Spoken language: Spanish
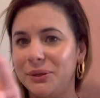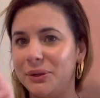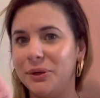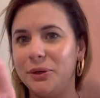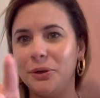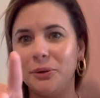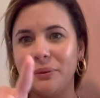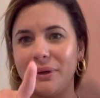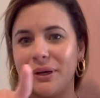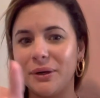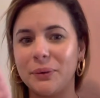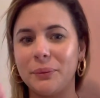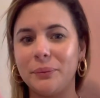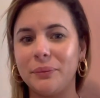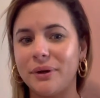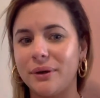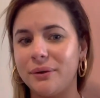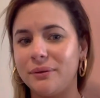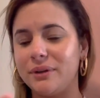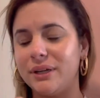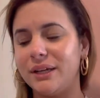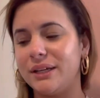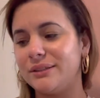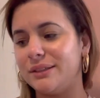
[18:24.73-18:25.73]
No había
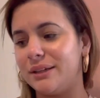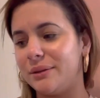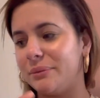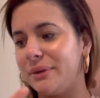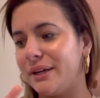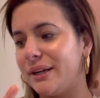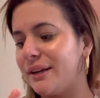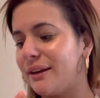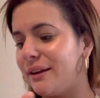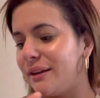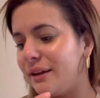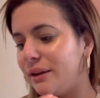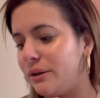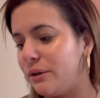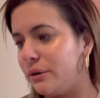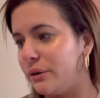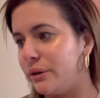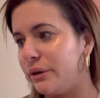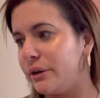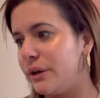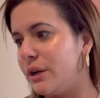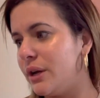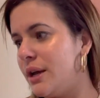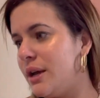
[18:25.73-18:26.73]
comprado esta marca y el
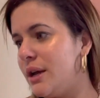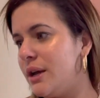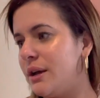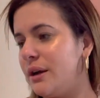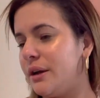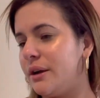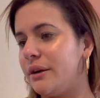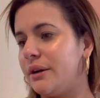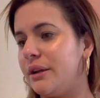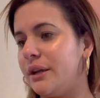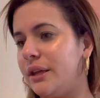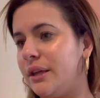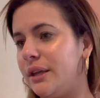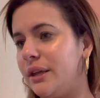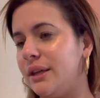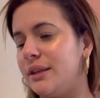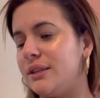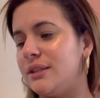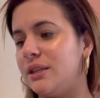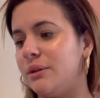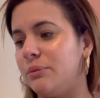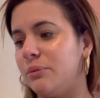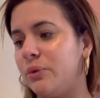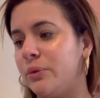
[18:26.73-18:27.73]
olor
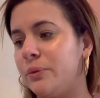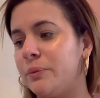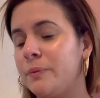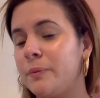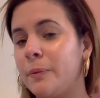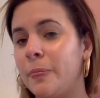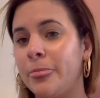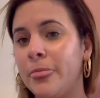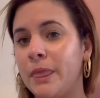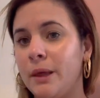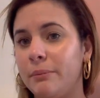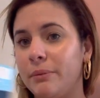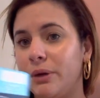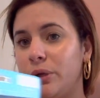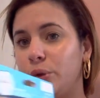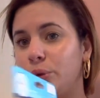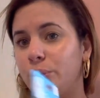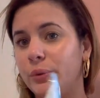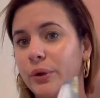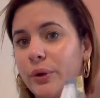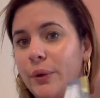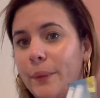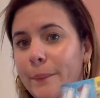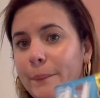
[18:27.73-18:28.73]
riquísimo. Me
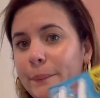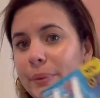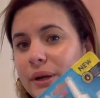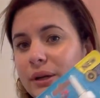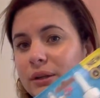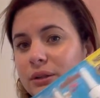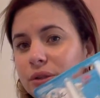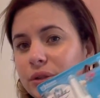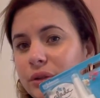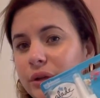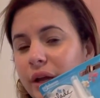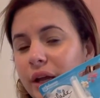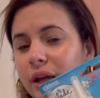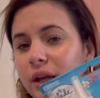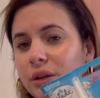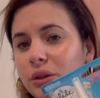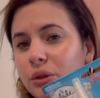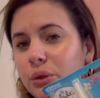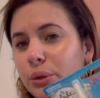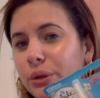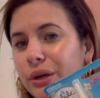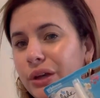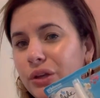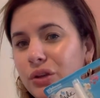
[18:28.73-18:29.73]
estuve comprando
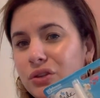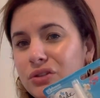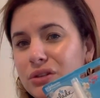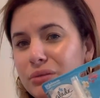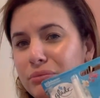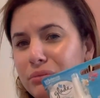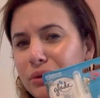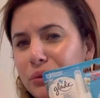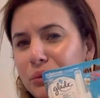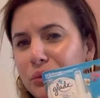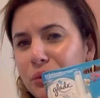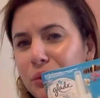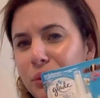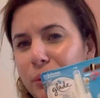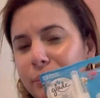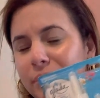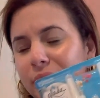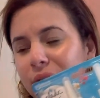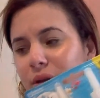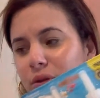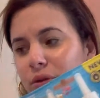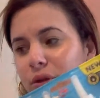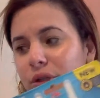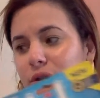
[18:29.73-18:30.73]
estos, que yo siempre vivo
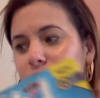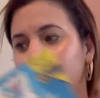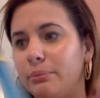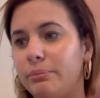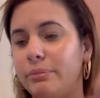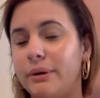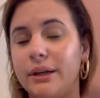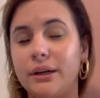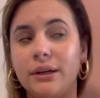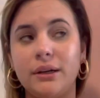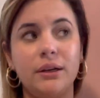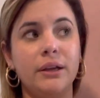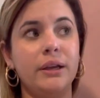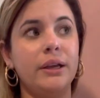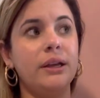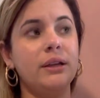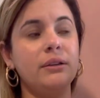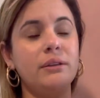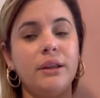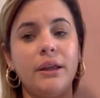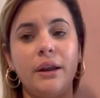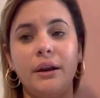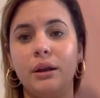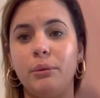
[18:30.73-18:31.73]
comprando esto para
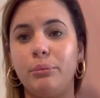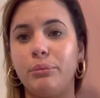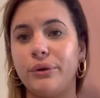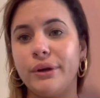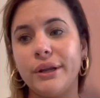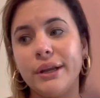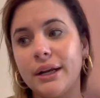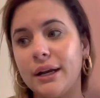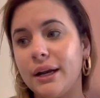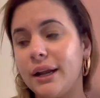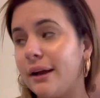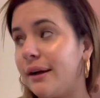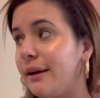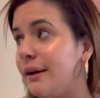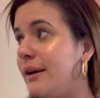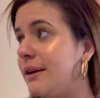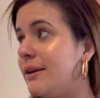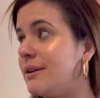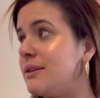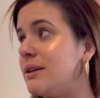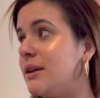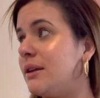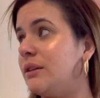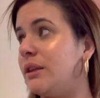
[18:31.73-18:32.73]
este, reponer en la
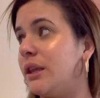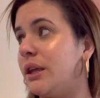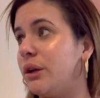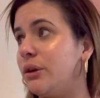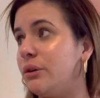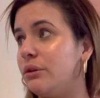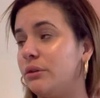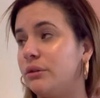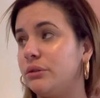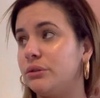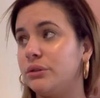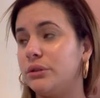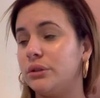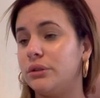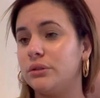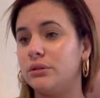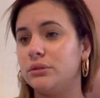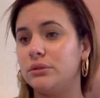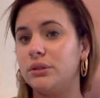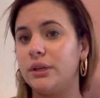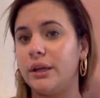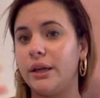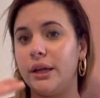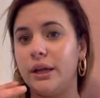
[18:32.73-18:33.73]
casa. Tengo otros
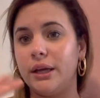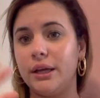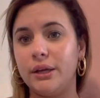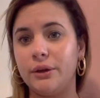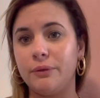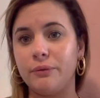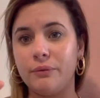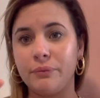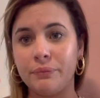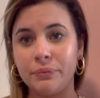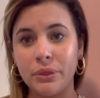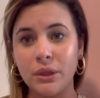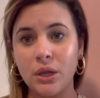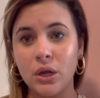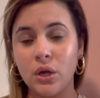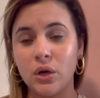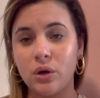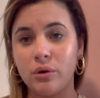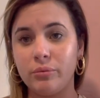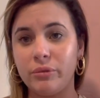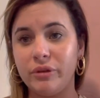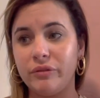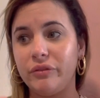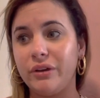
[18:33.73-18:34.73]
eh,
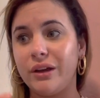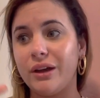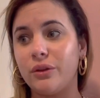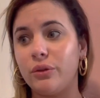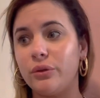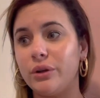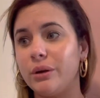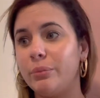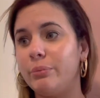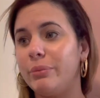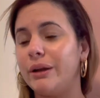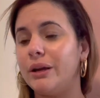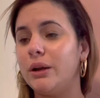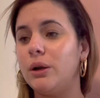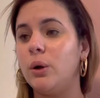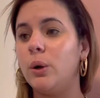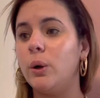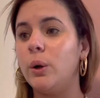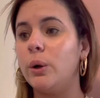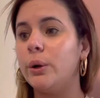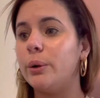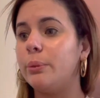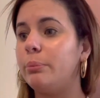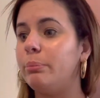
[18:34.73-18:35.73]
humidificadores para el
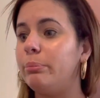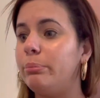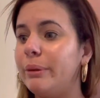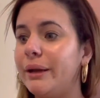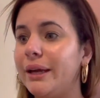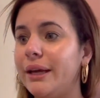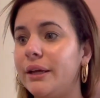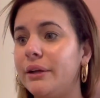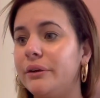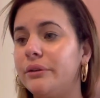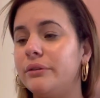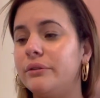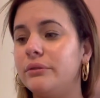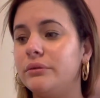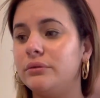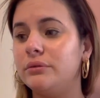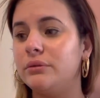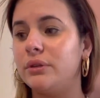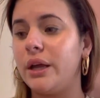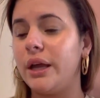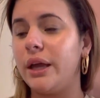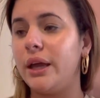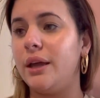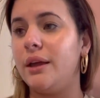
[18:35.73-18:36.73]
olor, pero
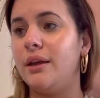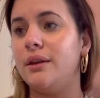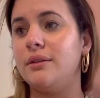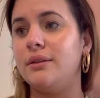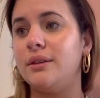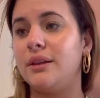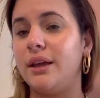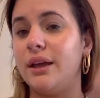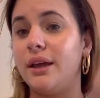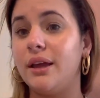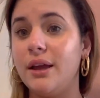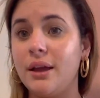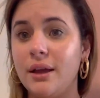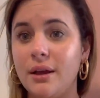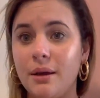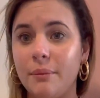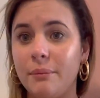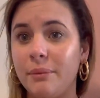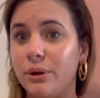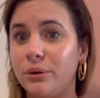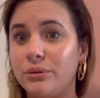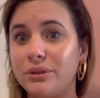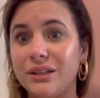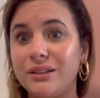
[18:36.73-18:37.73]
este,
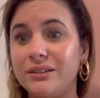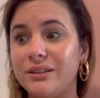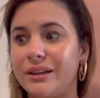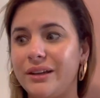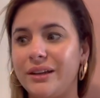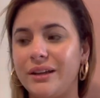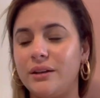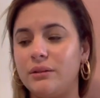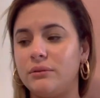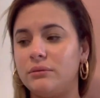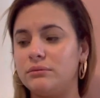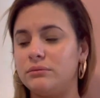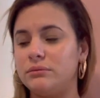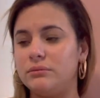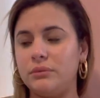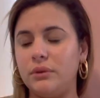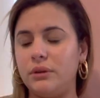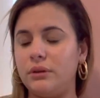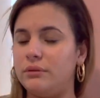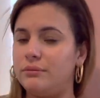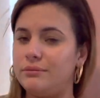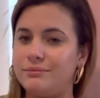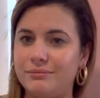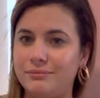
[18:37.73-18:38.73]
me gusta tener
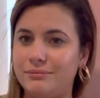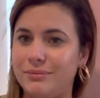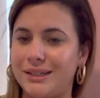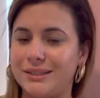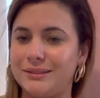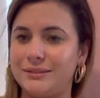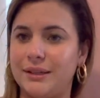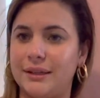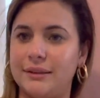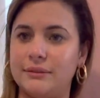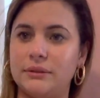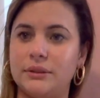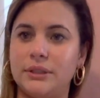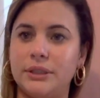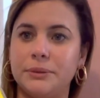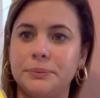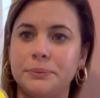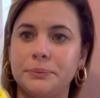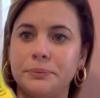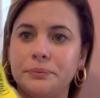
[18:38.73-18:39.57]
bastante.